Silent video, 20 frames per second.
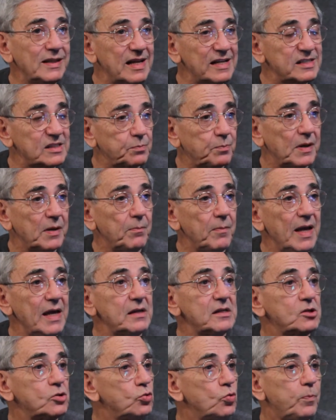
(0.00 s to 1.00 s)
das
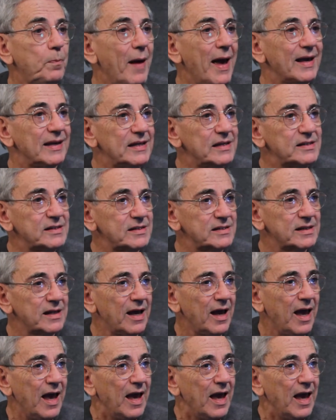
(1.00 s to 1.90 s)
primeiras do país